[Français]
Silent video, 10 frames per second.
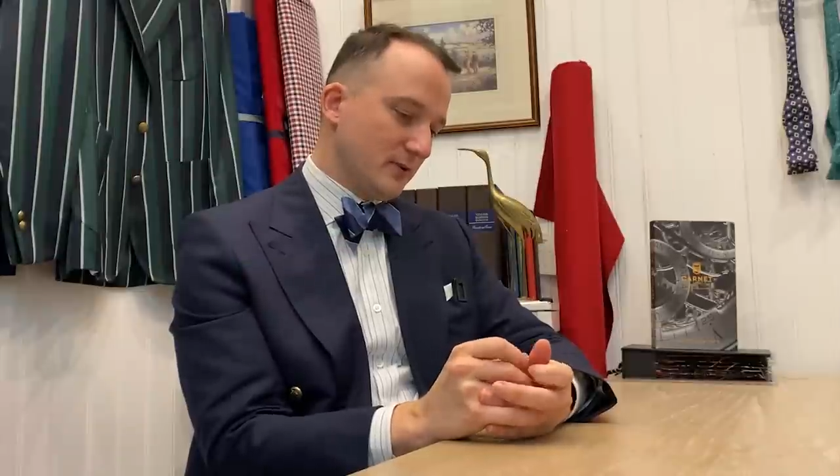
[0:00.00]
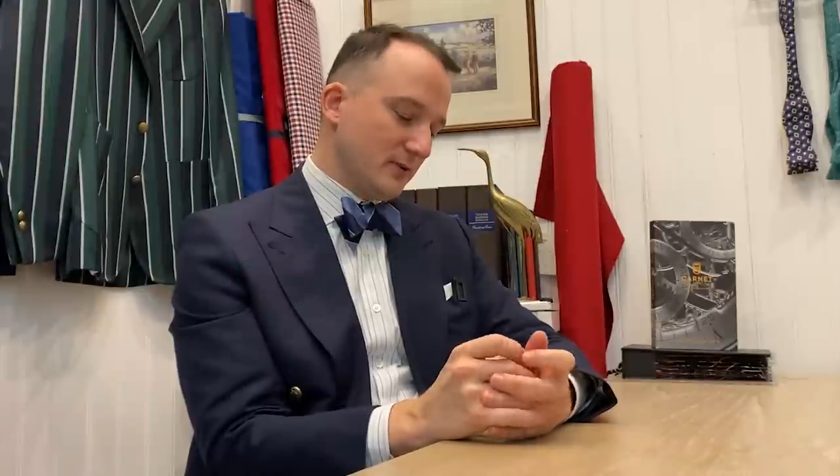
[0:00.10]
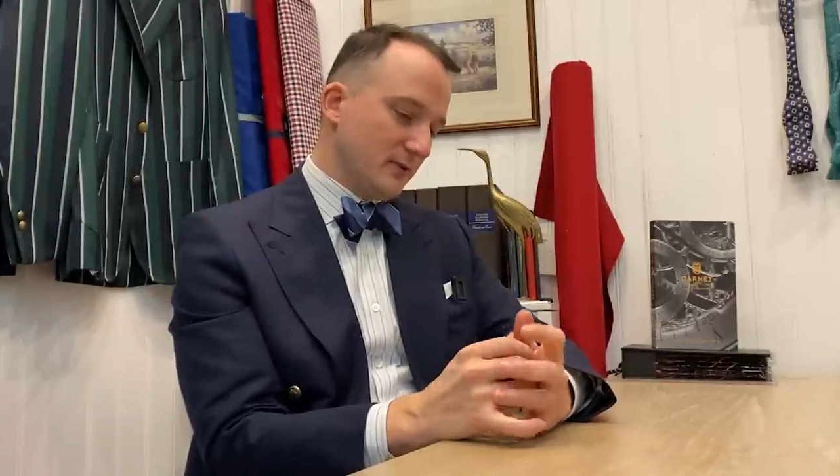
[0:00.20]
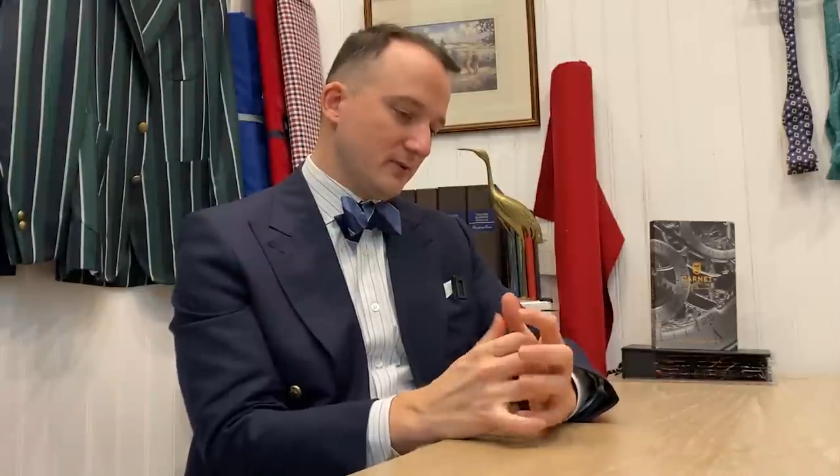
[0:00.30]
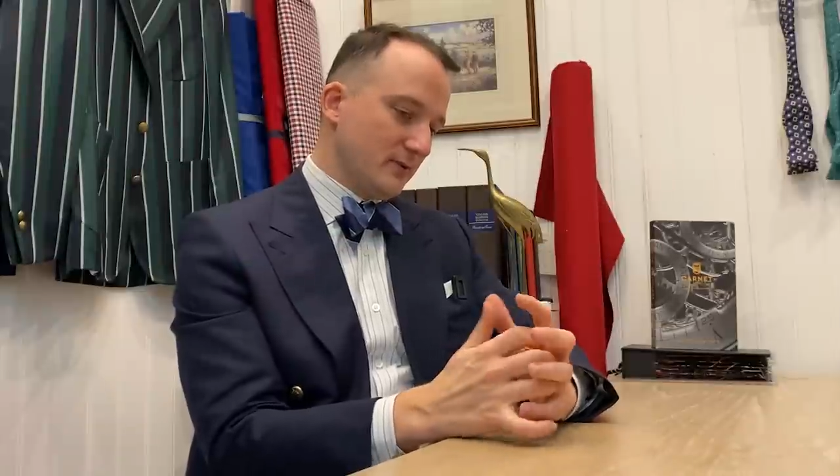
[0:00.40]

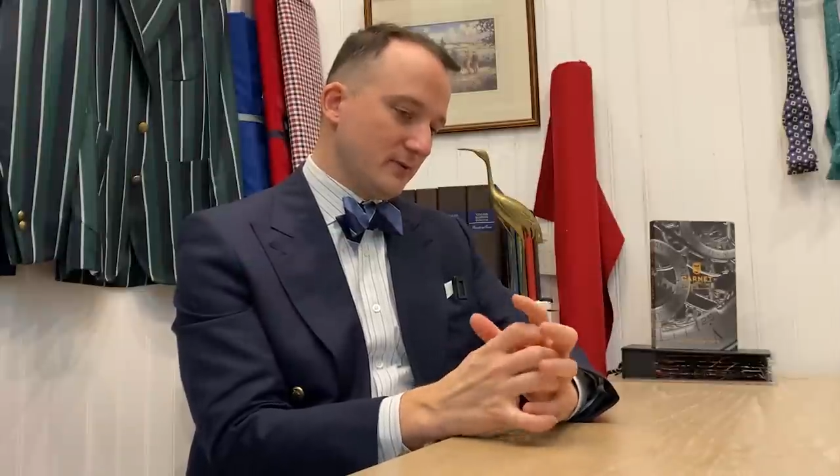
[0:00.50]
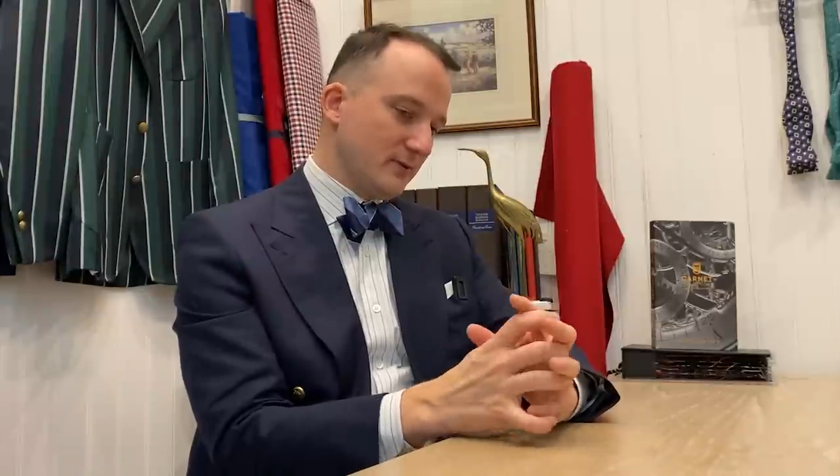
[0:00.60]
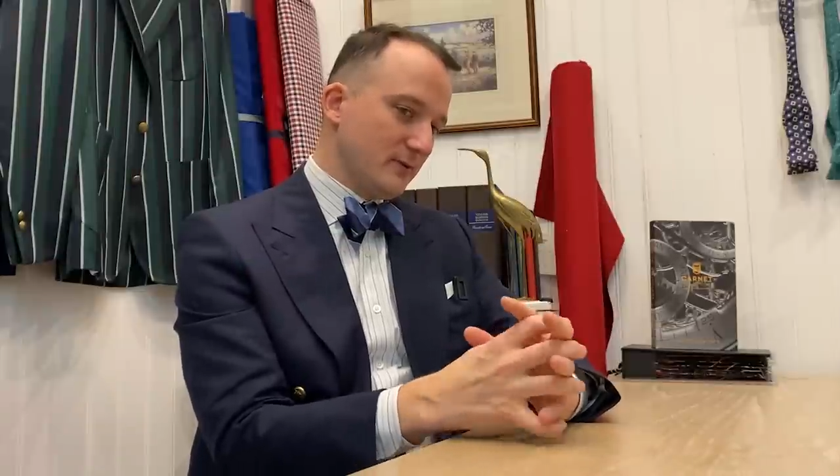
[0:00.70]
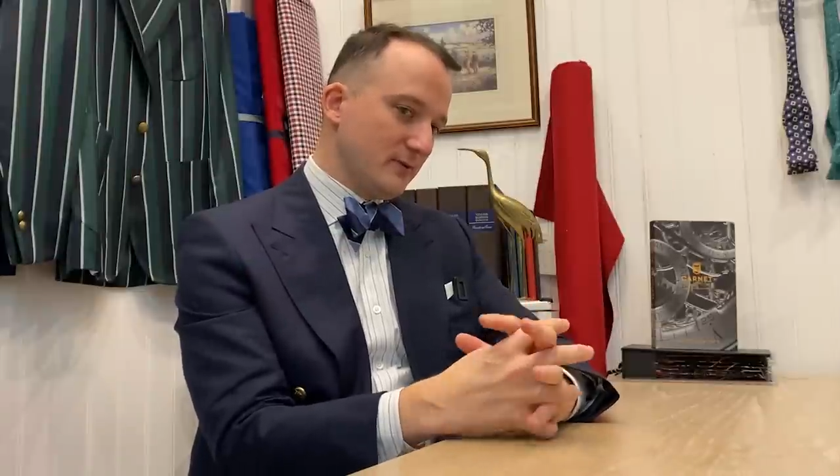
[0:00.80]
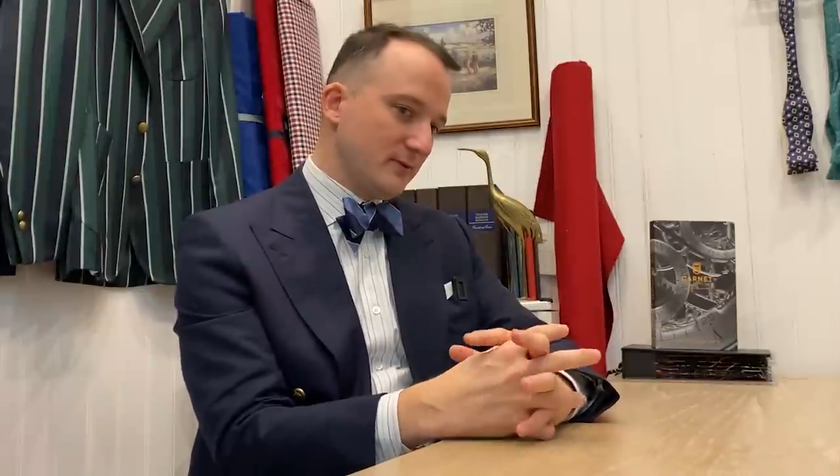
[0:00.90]

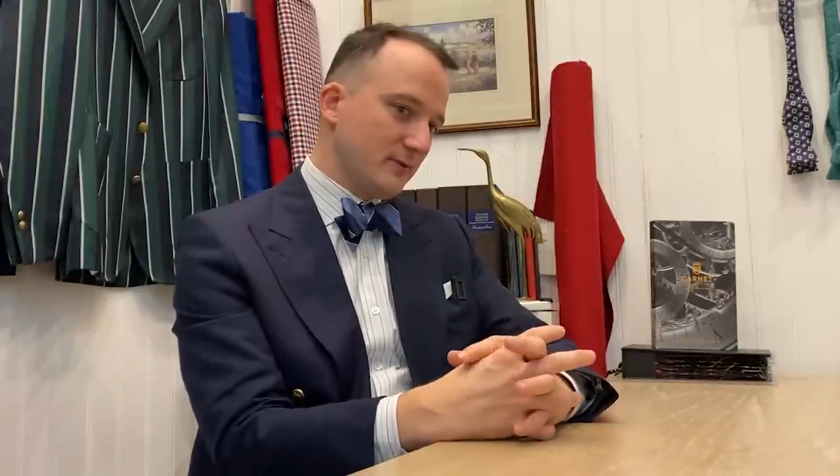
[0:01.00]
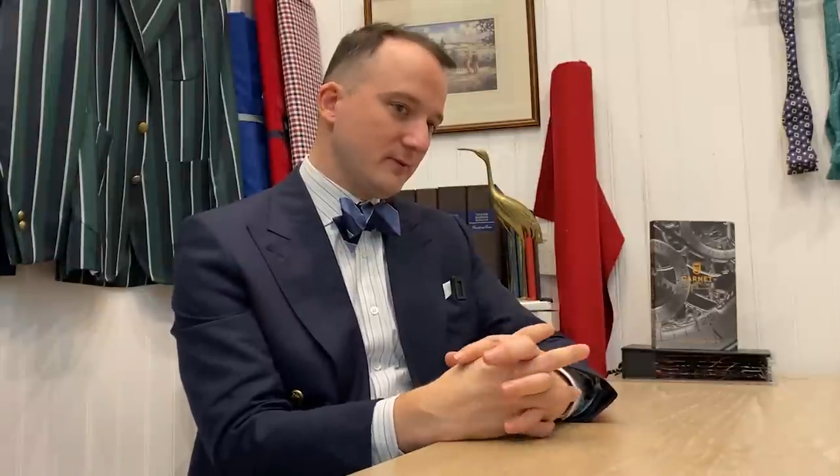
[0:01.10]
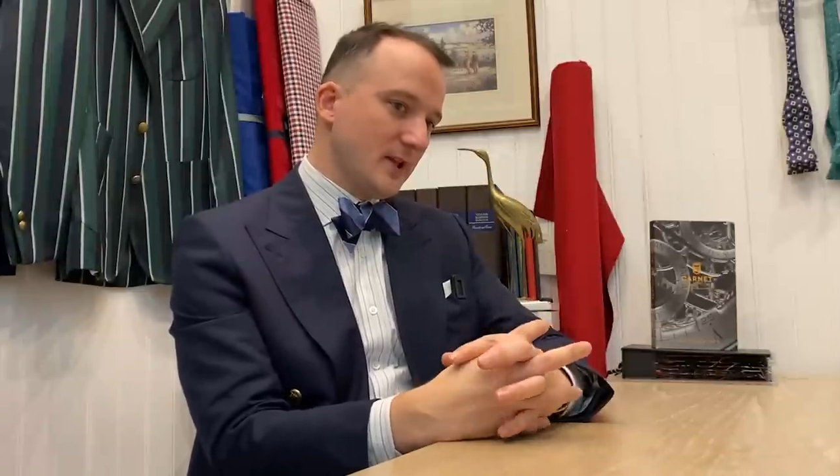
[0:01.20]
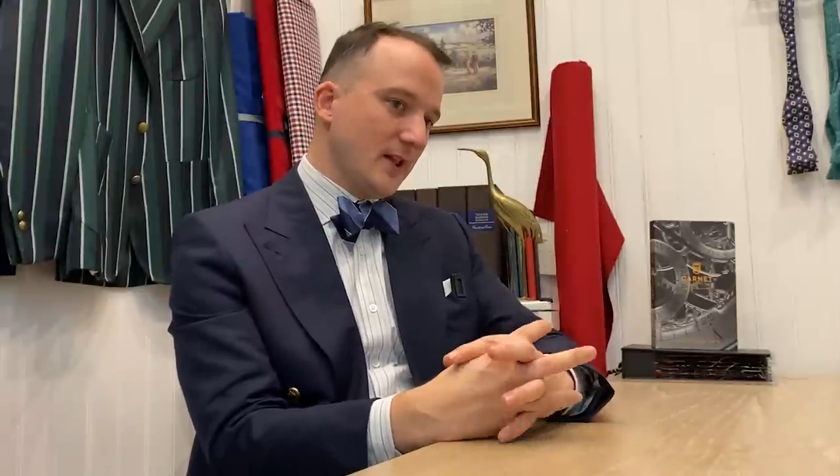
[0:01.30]
euh,